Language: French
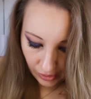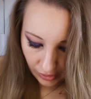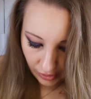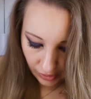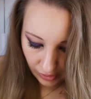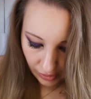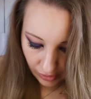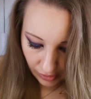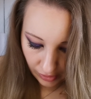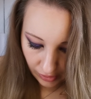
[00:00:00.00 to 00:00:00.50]

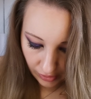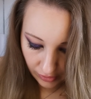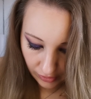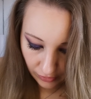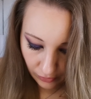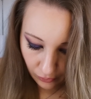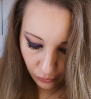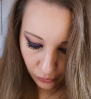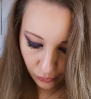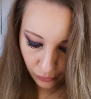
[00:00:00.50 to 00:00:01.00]
Et
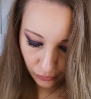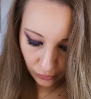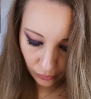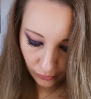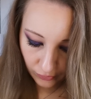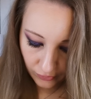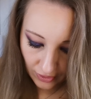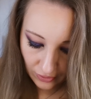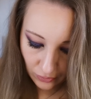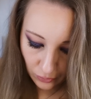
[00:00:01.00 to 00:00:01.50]
coûte
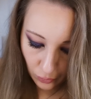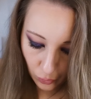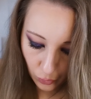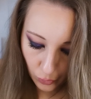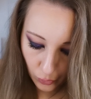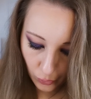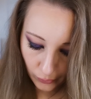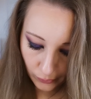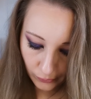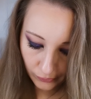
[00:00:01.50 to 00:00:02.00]

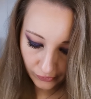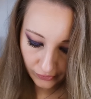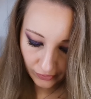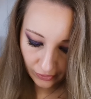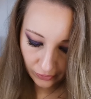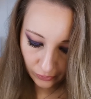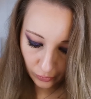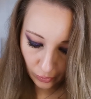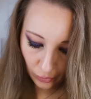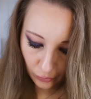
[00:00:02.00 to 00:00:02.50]

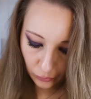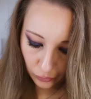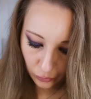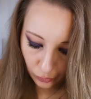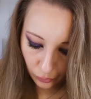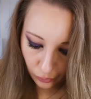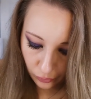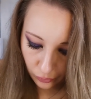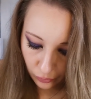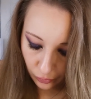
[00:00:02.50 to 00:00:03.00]

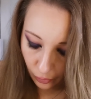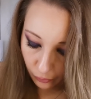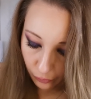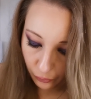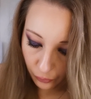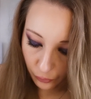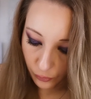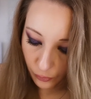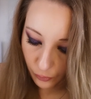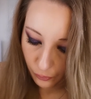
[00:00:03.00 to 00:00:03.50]
7,59€.
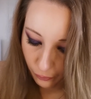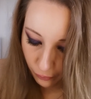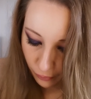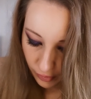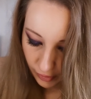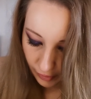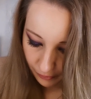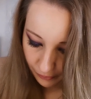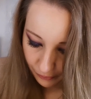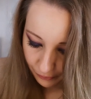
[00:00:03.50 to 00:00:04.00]

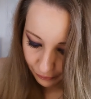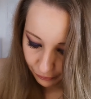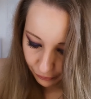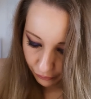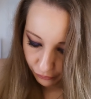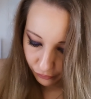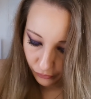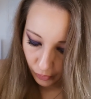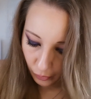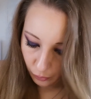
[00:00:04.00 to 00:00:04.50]
Voilà
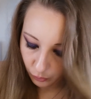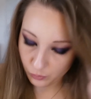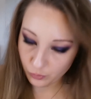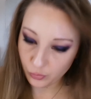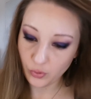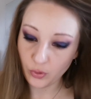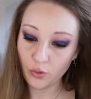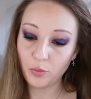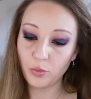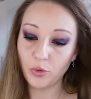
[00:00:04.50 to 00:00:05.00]

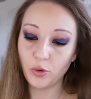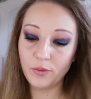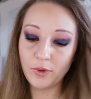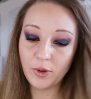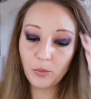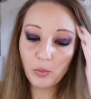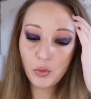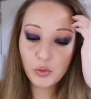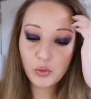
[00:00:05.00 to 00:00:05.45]
pour le premier